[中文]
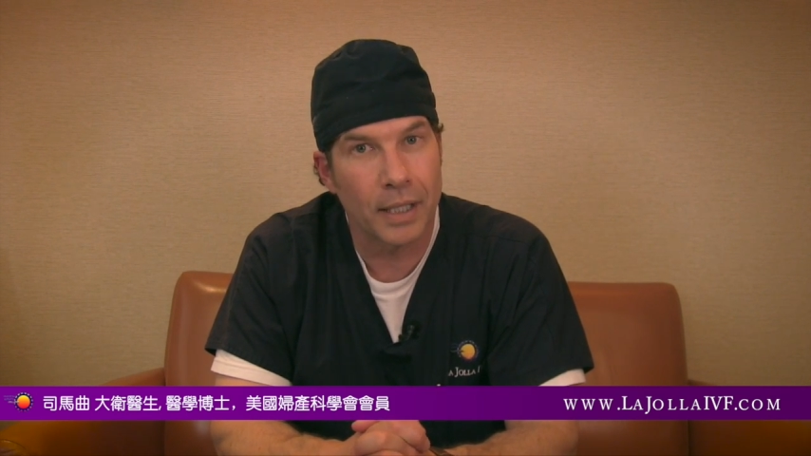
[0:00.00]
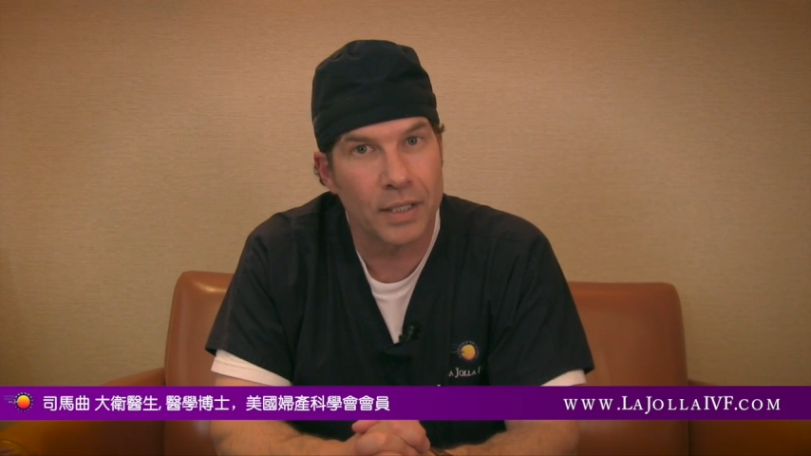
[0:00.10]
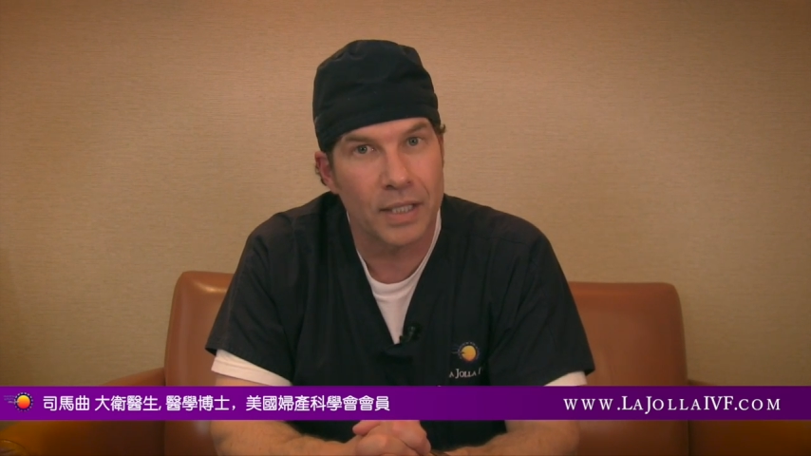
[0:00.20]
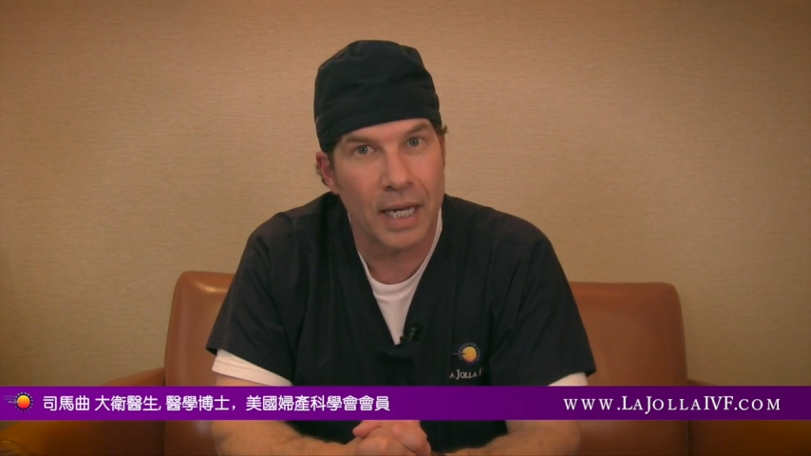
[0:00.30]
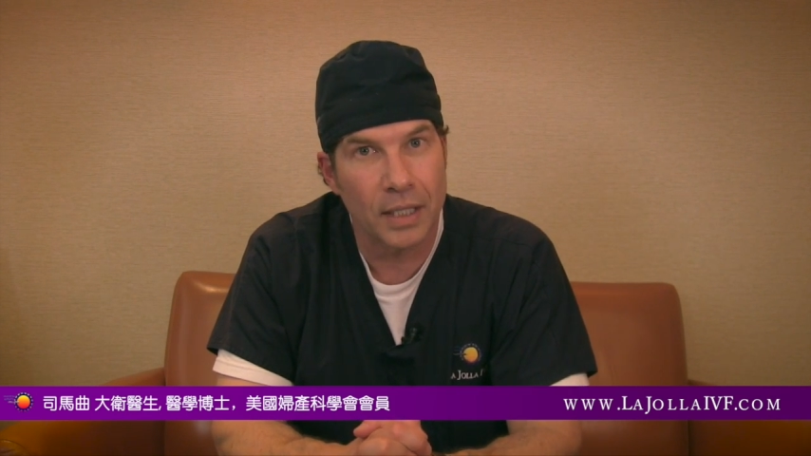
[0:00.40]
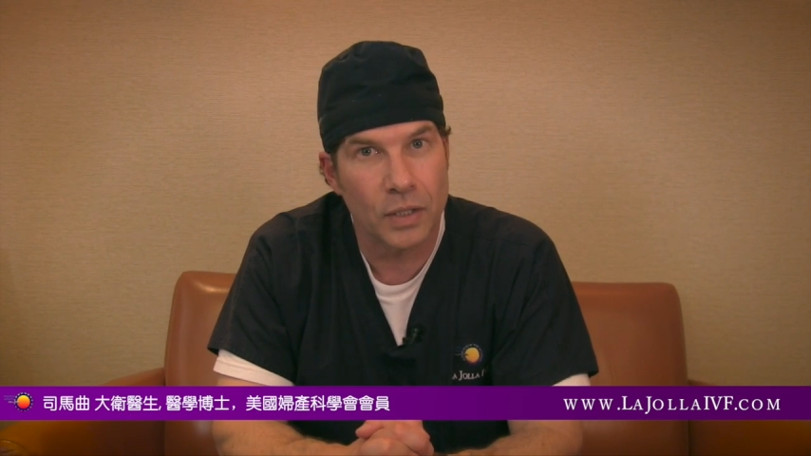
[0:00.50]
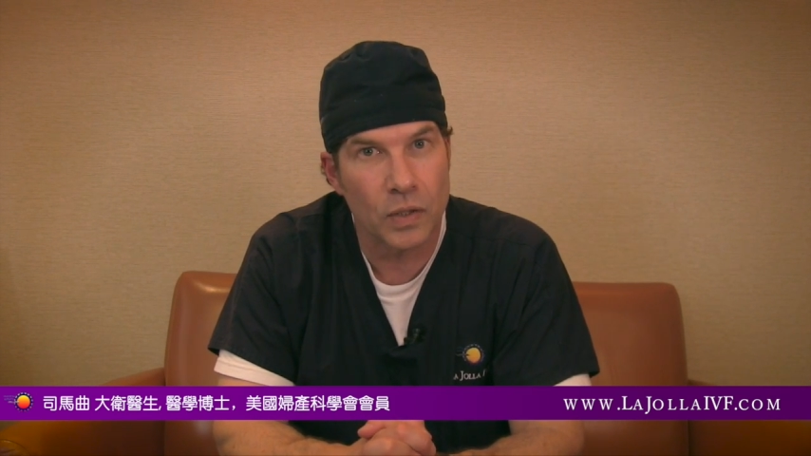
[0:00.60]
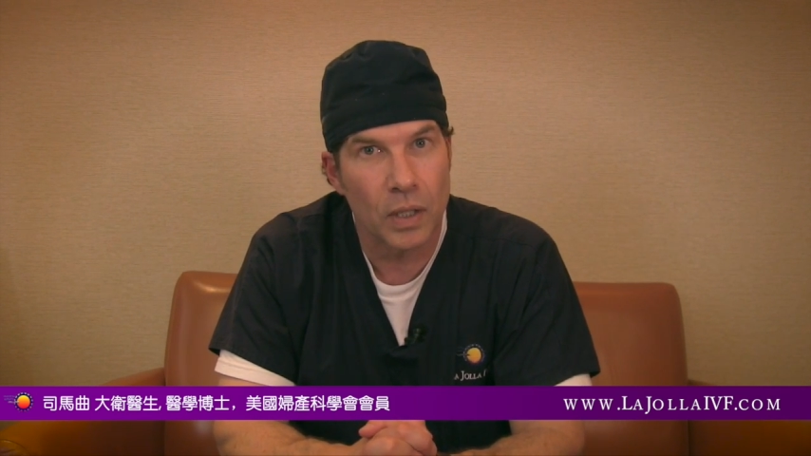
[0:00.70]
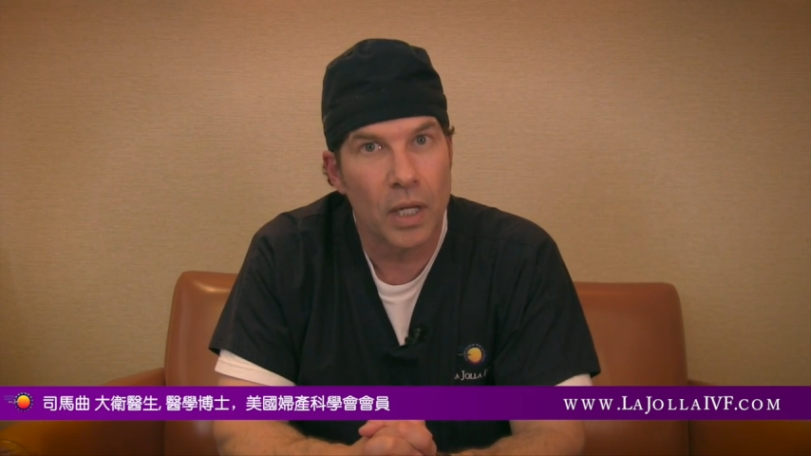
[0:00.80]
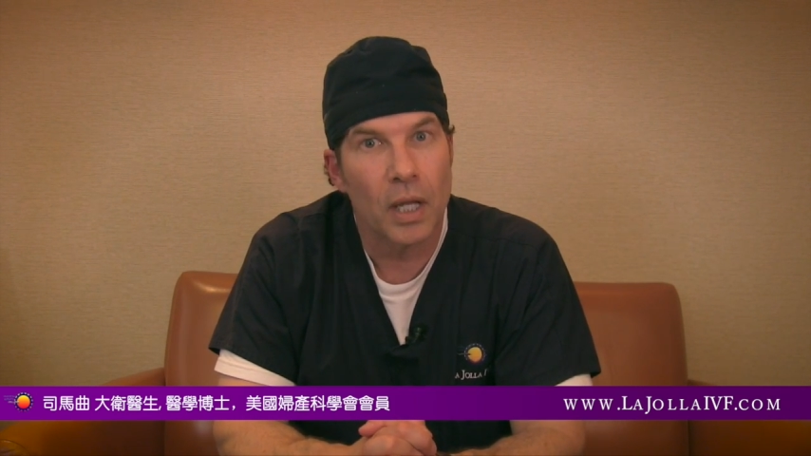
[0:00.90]
拥有这个技
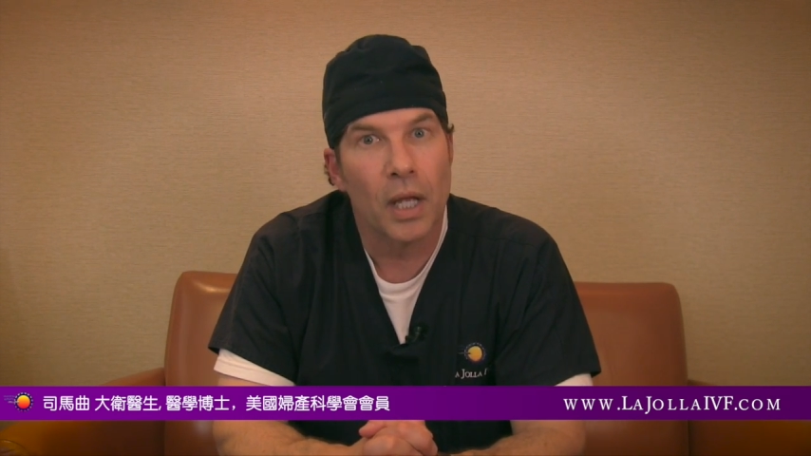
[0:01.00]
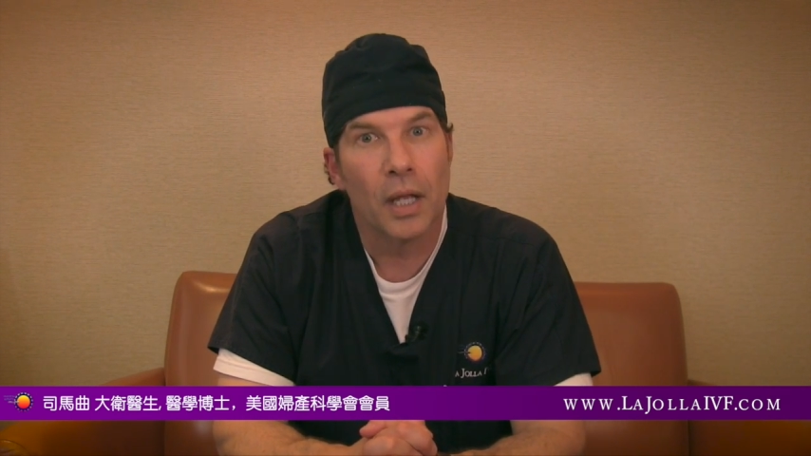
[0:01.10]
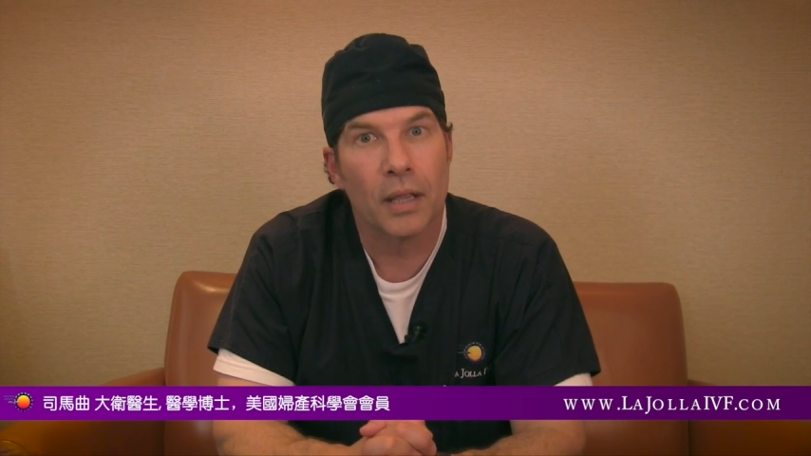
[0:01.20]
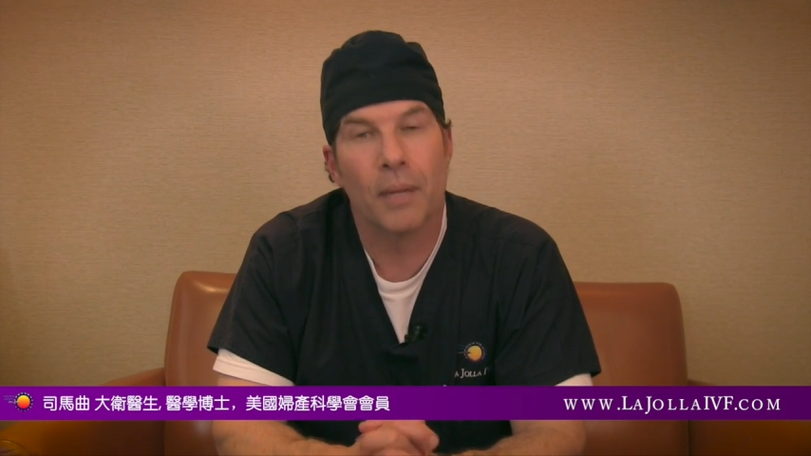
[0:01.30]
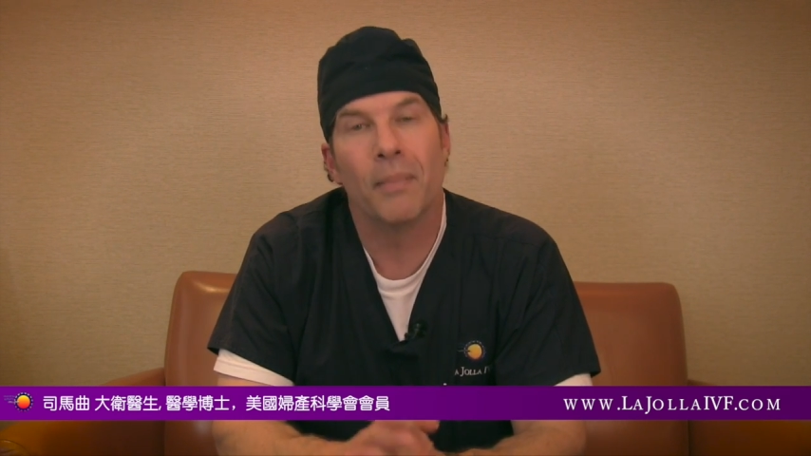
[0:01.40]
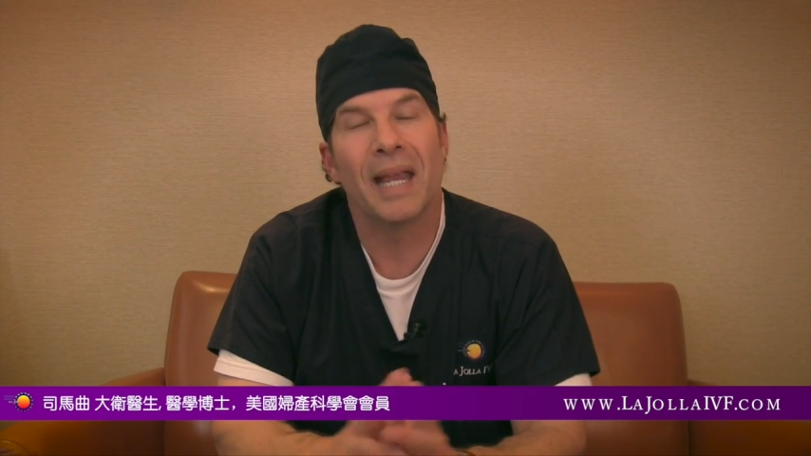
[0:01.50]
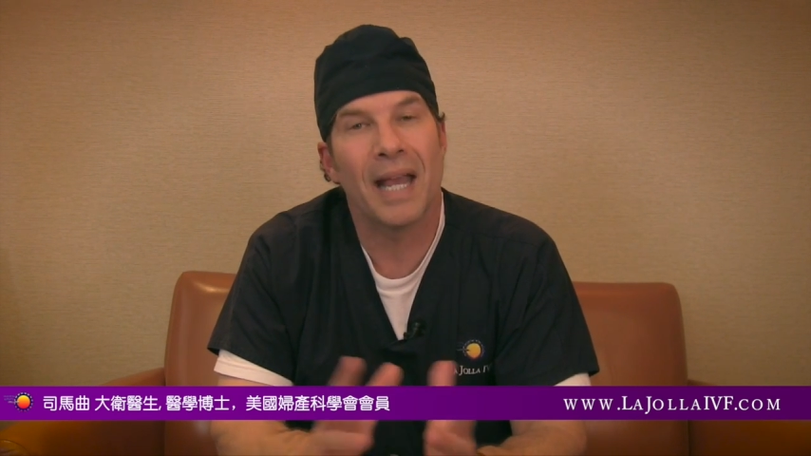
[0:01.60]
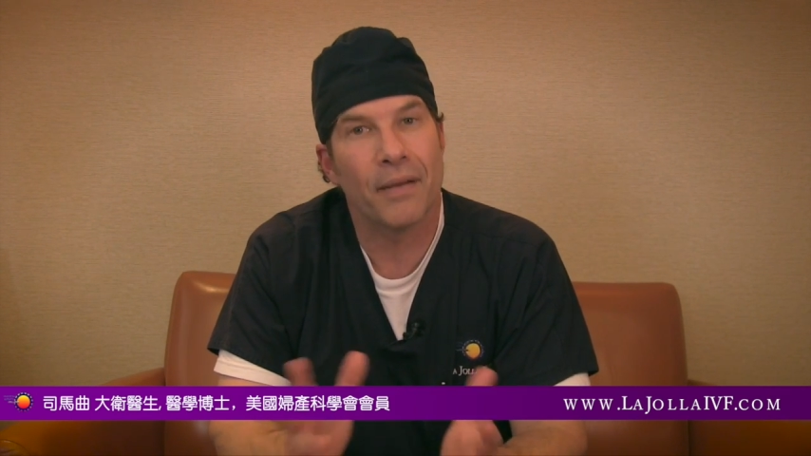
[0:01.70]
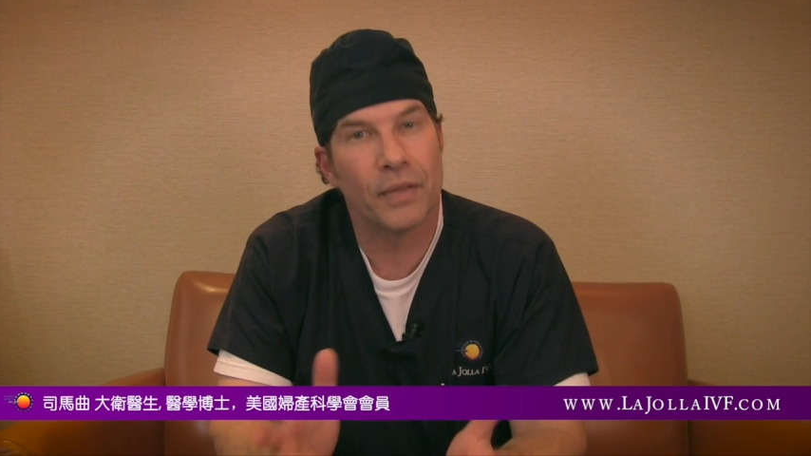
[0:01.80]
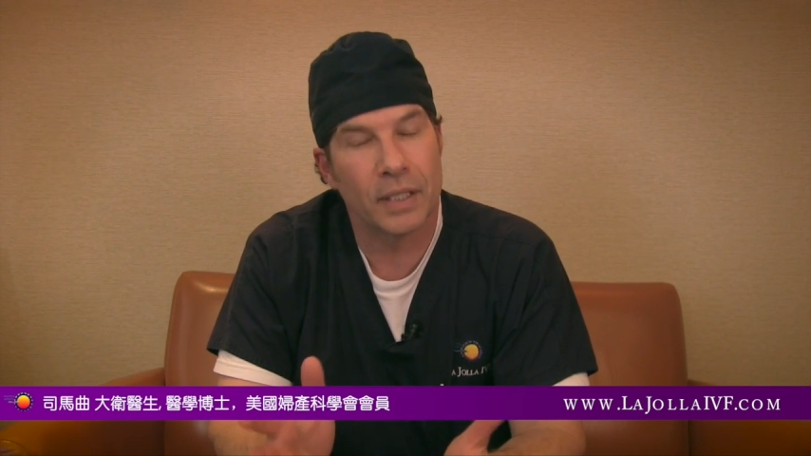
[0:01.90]
术实力来进
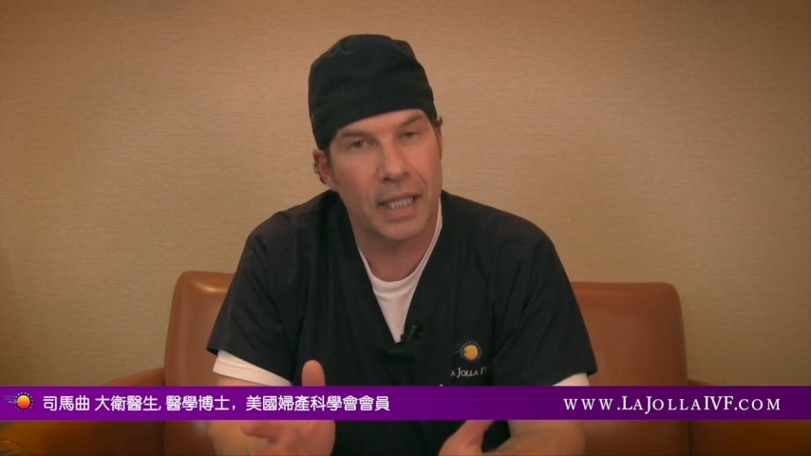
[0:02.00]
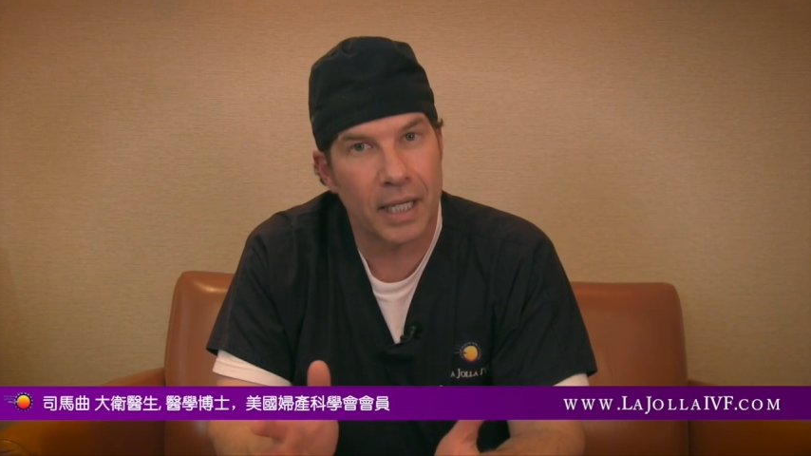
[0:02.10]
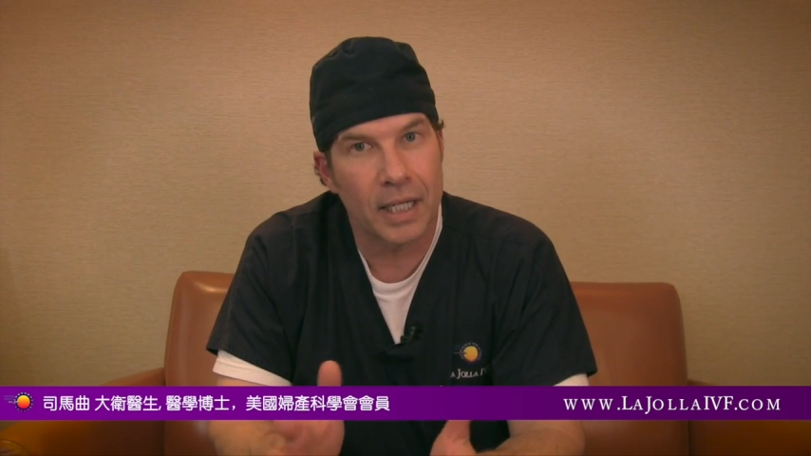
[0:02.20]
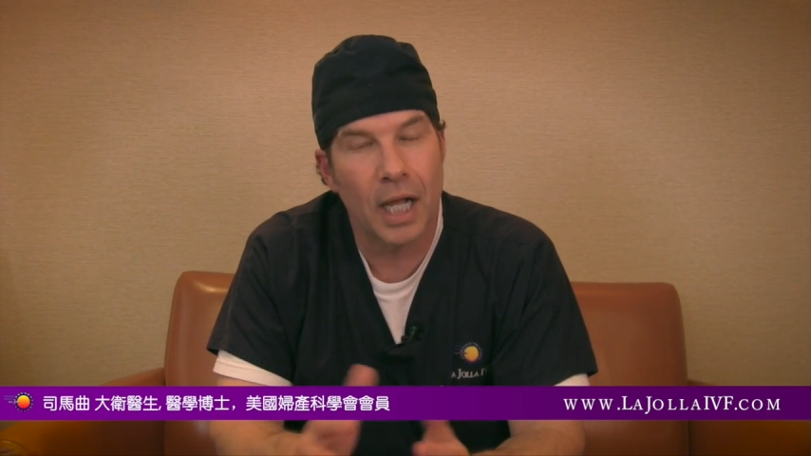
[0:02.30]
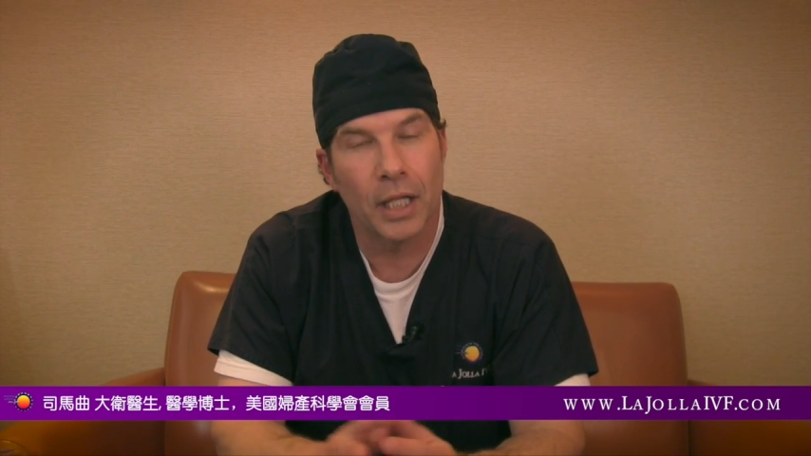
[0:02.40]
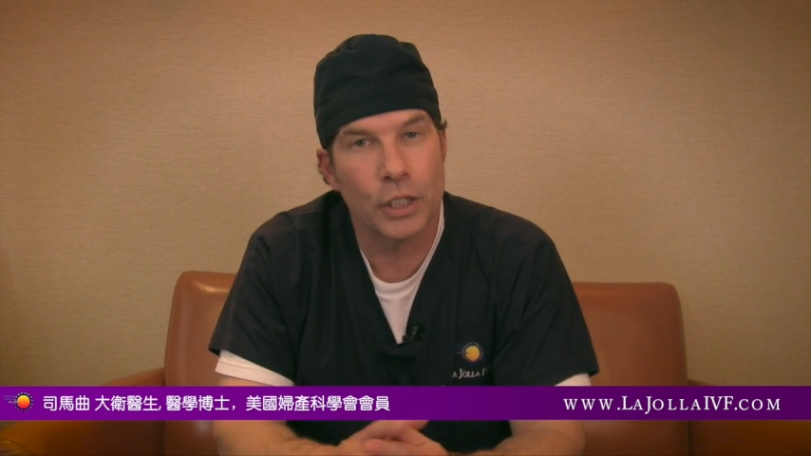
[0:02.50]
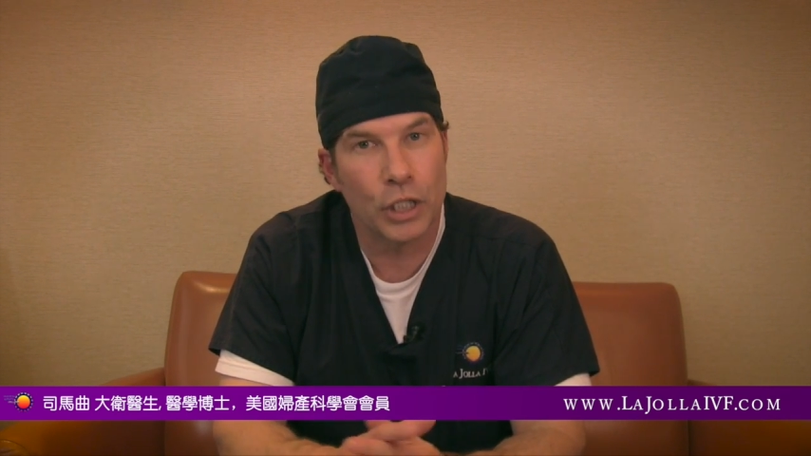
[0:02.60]
行这个手术，